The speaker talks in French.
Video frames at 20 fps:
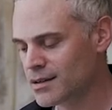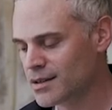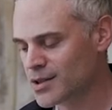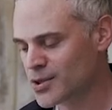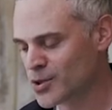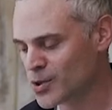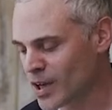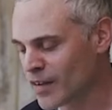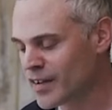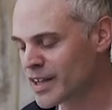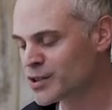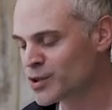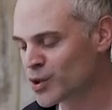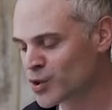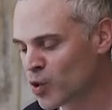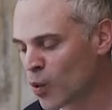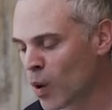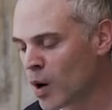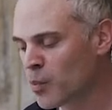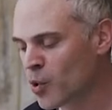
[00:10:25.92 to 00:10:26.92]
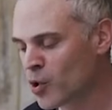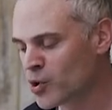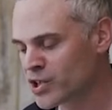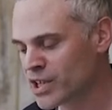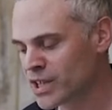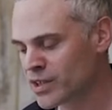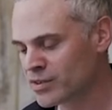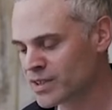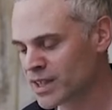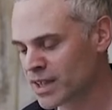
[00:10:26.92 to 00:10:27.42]
Je travaille sur trois projets
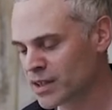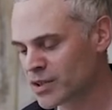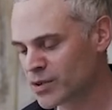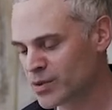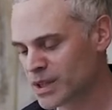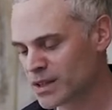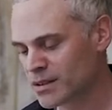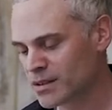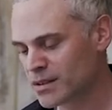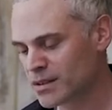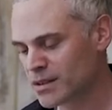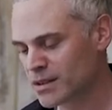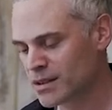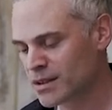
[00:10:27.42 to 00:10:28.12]
en terre cuite.